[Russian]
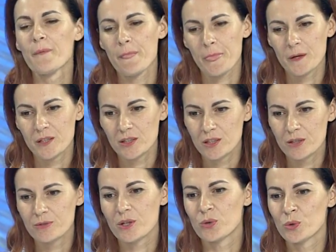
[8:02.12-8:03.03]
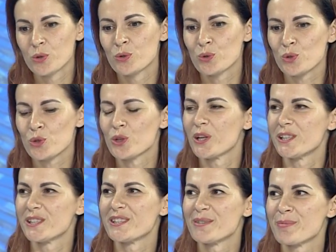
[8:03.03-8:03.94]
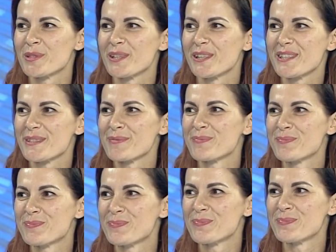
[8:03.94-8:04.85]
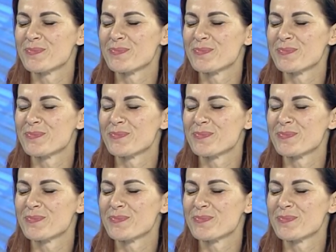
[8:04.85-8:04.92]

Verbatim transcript: э, и в какой кружок хотят записаться. Скажите, а